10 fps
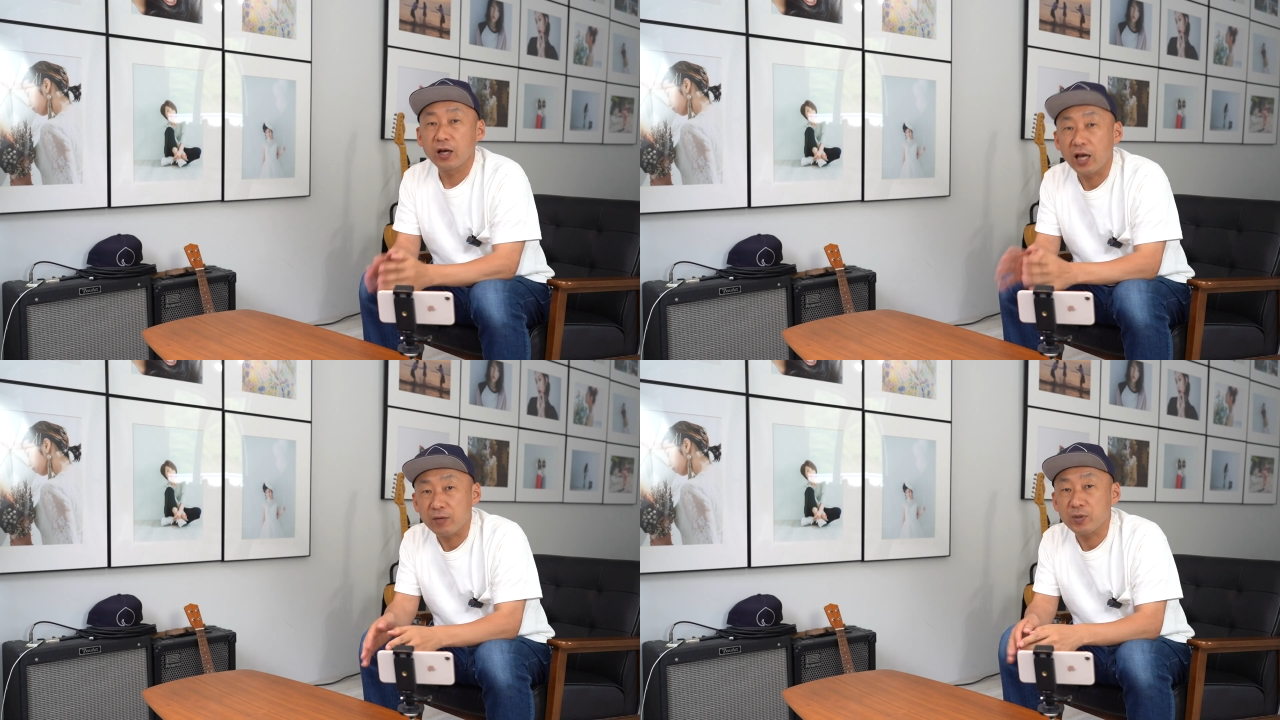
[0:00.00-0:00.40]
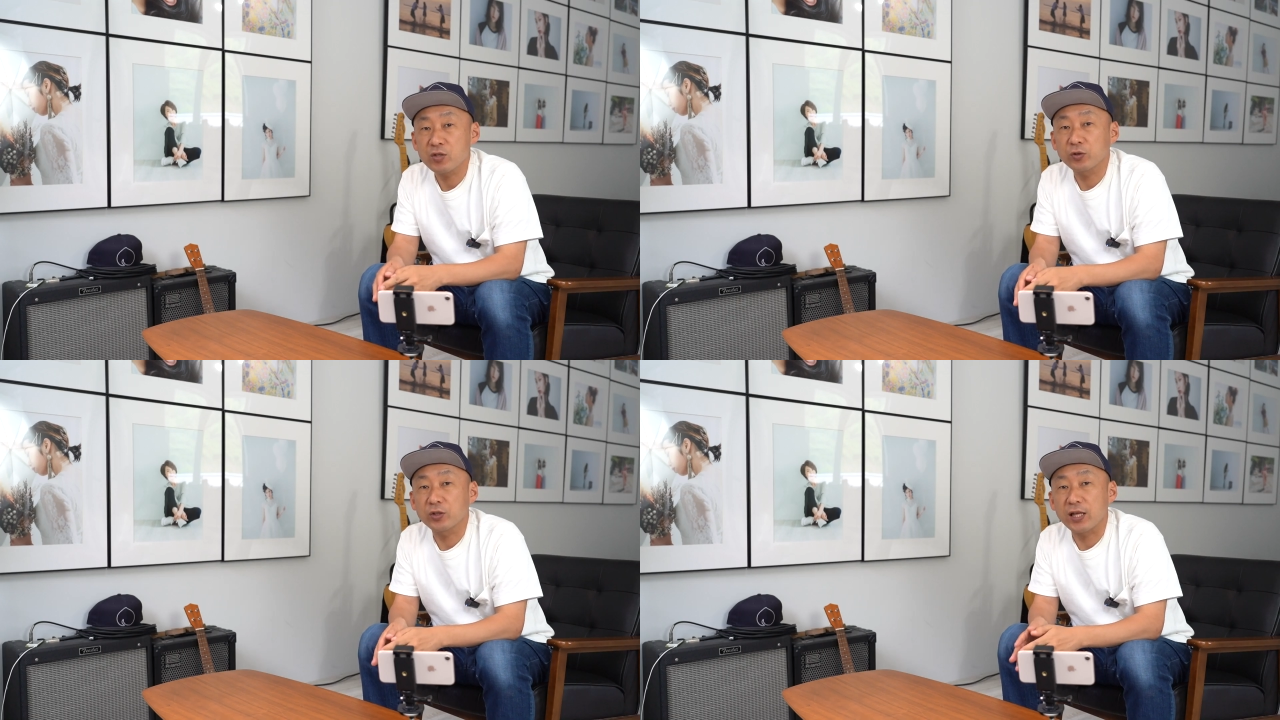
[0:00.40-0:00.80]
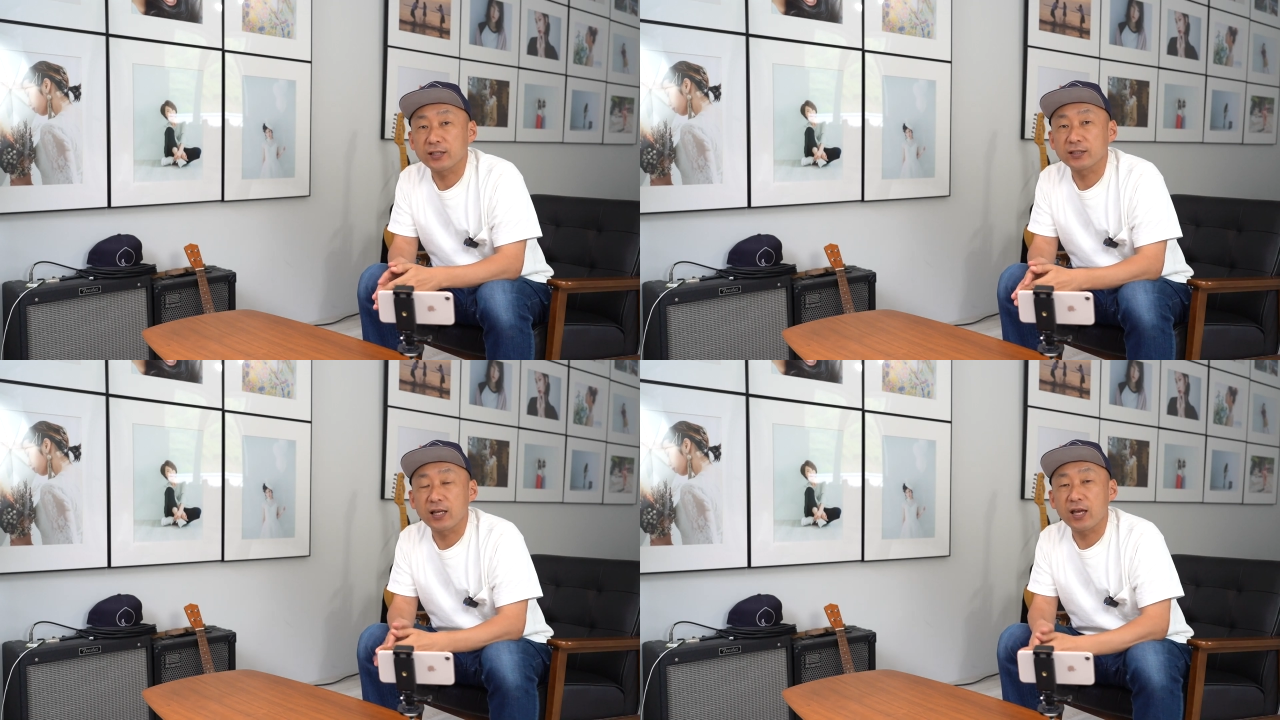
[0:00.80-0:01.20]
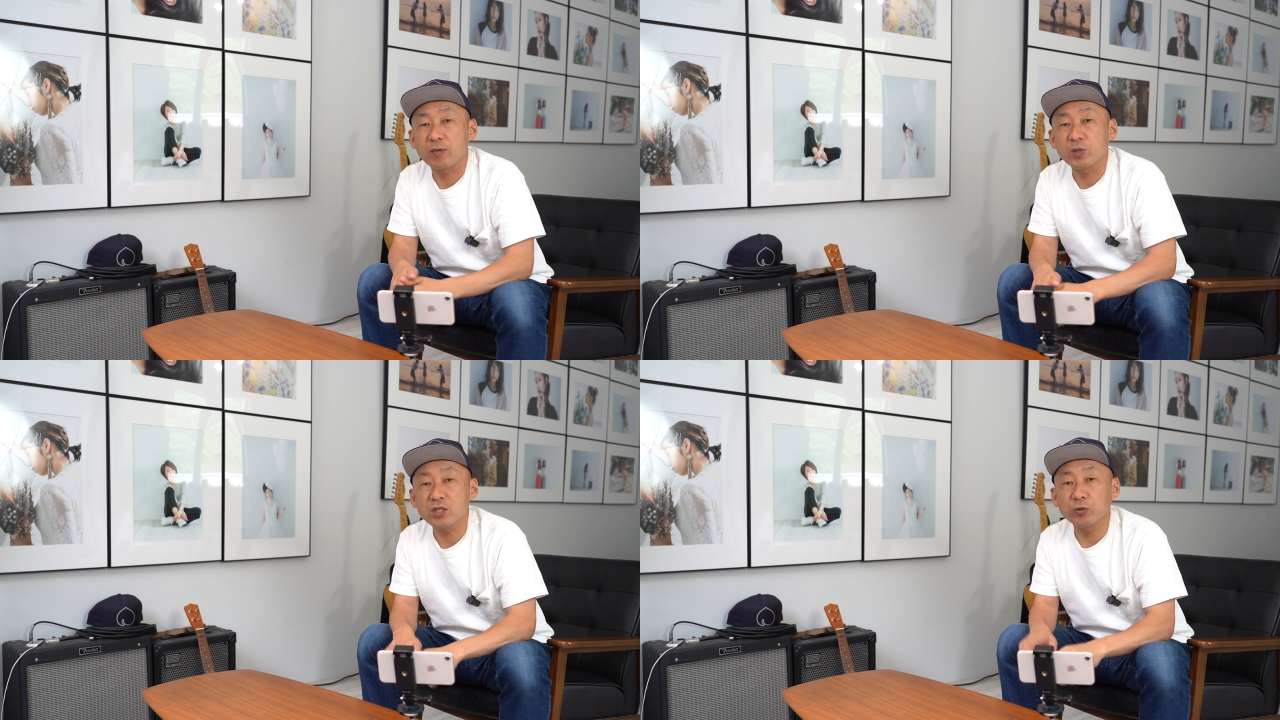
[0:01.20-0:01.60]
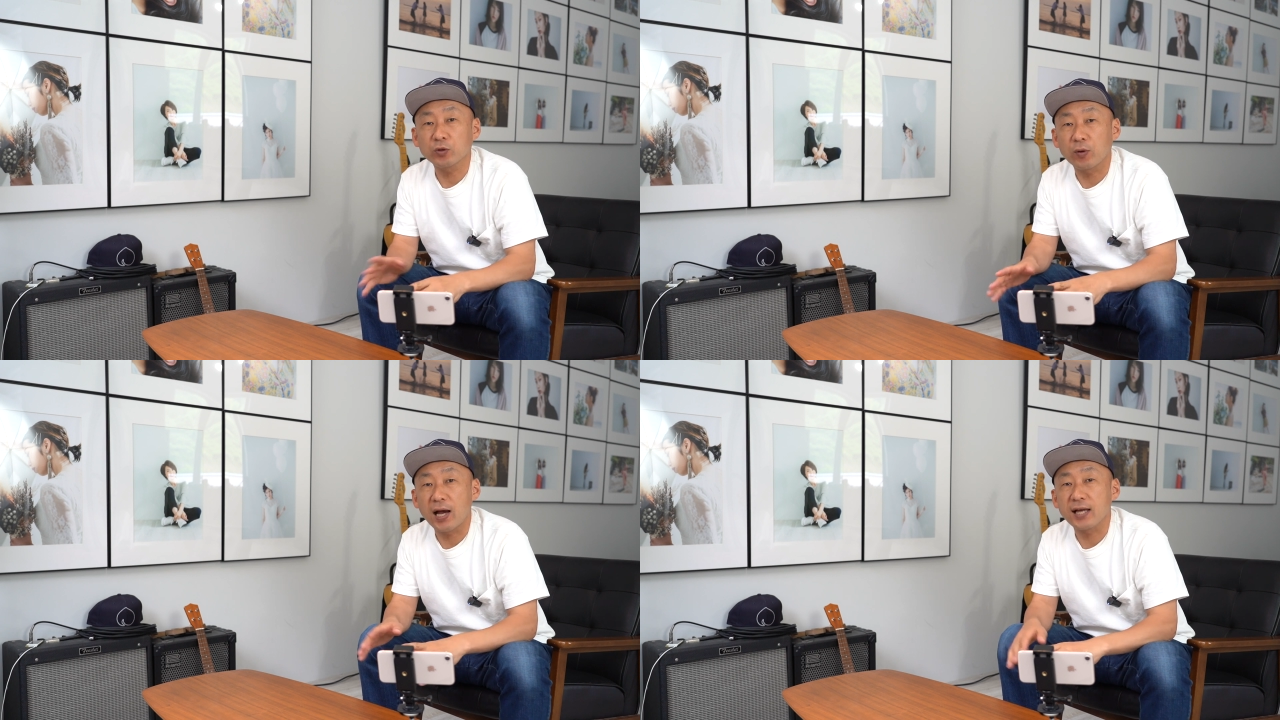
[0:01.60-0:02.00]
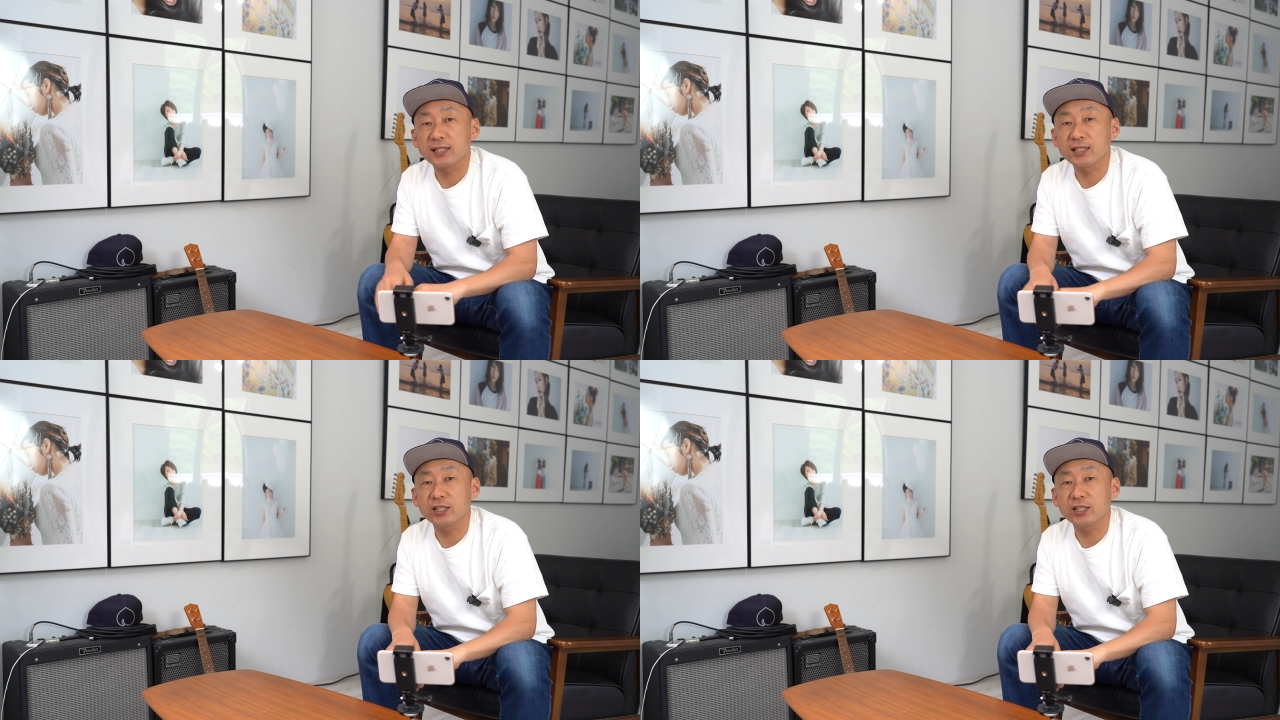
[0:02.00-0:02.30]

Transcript: はい、P ショットです。P ショットは写